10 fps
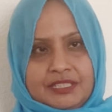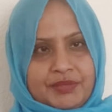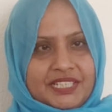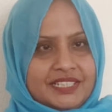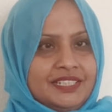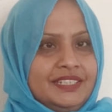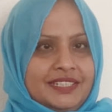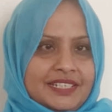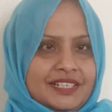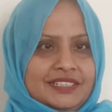நமக்கு
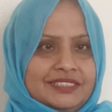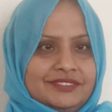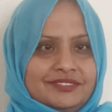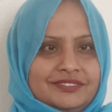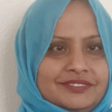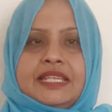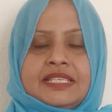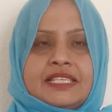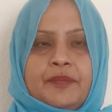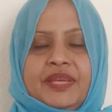இருக்காது சில
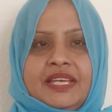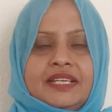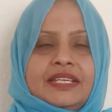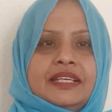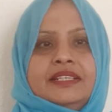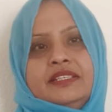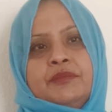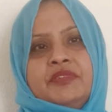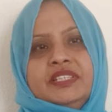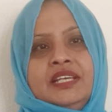சமயங்களில்
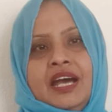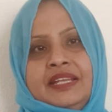நம்ம வந்து